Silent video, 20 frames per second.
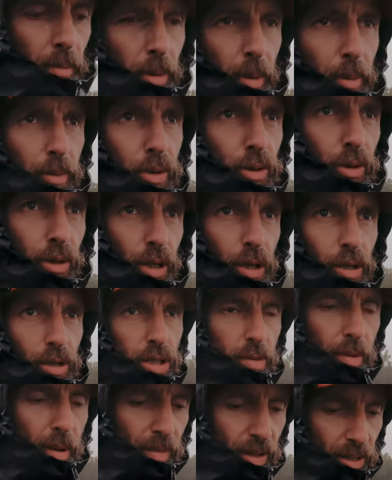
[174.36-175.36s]
Pomimo tego,
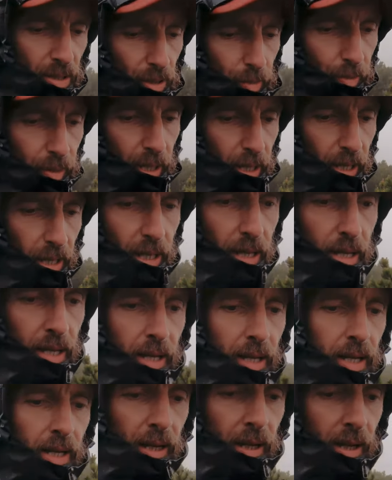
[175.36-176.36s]
że mam na sobie
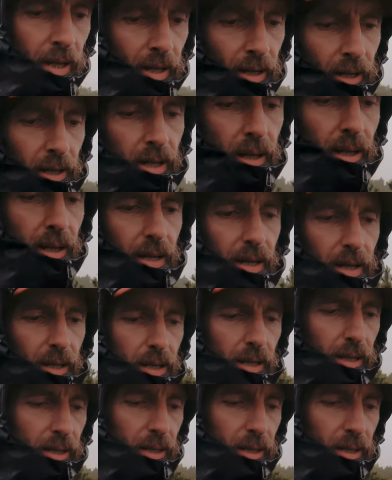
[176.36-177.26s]
e,